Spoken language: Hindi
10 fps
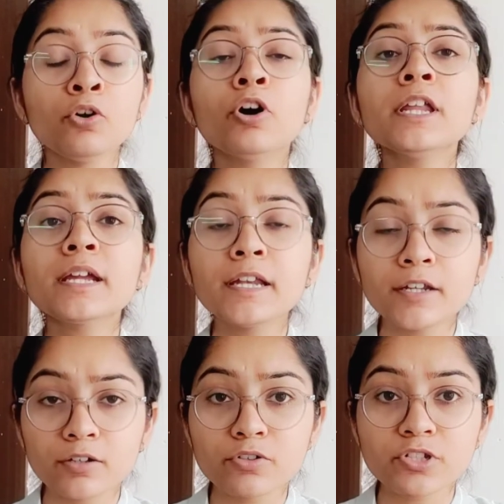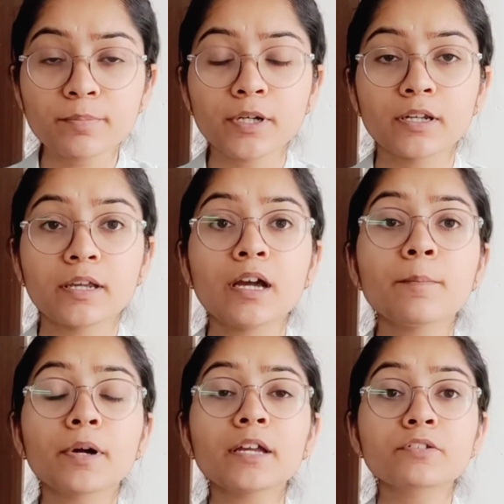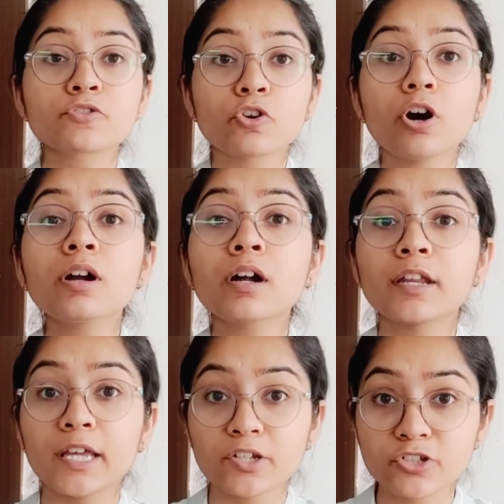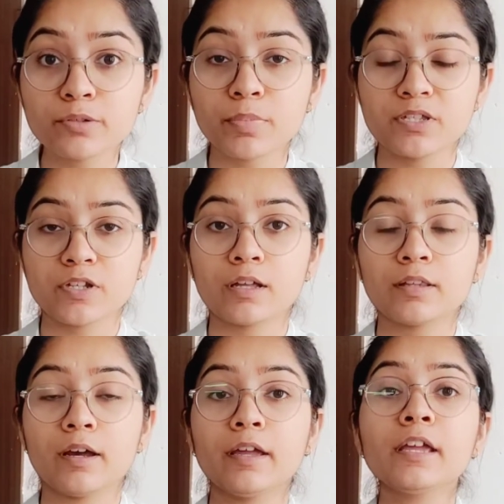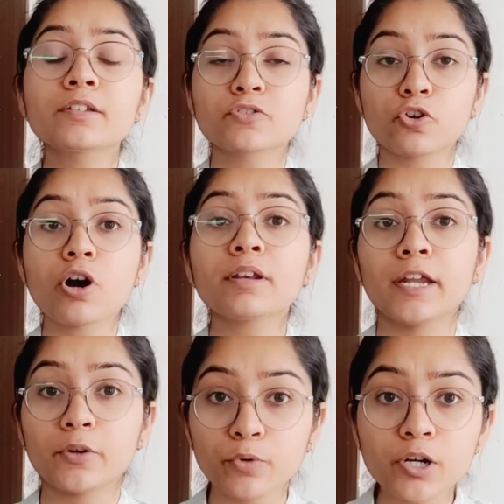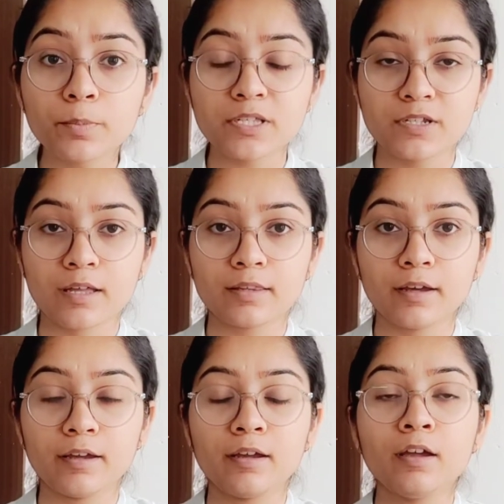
और एक इंटर्नशिप करके आपका एक स्ट्रॉन्ग कनेक्शन बन जाता है एक स्ट्रॉन्ग नेटवर्क बन जाता है